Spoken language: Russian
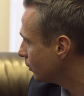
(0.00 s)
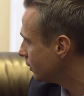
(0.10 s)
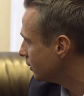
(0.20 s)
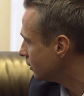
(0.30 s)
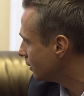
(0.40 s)
и
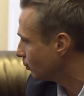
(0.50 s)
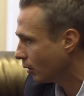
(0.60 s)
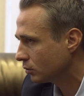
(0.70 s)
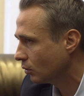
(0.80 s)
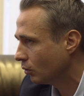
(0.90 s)
не знают,
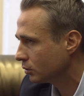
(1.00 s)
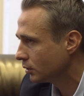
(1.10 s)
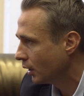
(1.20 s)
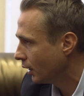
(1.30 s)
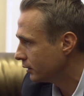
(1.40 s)
чего
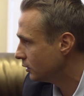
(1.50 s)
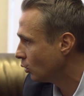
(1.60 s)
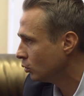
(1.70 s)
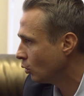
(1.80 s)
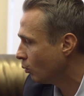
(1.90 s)
хотеть.
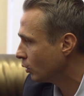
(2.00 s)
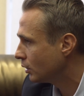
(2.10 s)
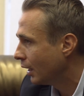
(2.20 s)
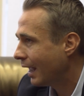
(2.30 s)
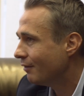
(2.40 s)
В
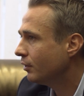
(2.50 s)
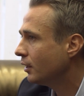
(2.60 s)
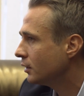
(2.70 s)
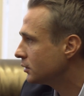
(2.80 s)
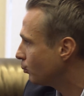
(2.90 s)
нынешнем
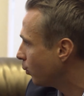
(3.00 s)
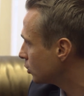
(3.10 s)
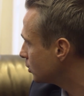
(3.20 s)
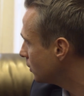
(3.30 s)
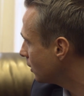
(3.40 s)
мире все
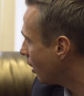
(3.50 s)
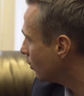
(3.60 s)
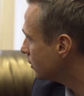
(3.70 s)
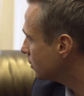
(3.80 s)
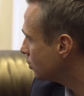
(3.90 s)

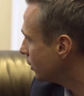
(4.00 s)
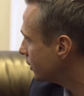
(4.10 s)
доступно, и это